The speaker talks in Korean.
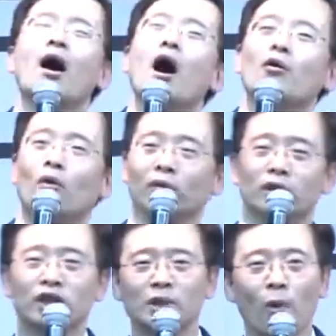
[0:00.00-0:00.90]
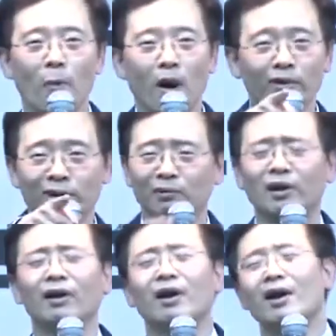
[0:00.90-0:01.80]
아이고, 25번?
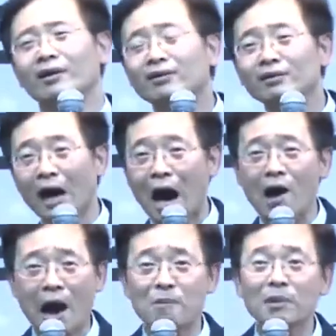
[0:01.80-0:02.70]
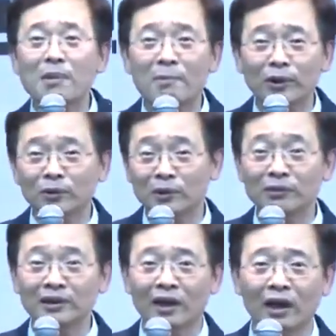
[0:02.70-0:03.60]
그거 한 번만 봐도
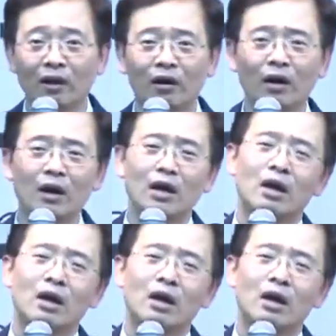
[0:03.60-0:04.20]
힘들잖아요.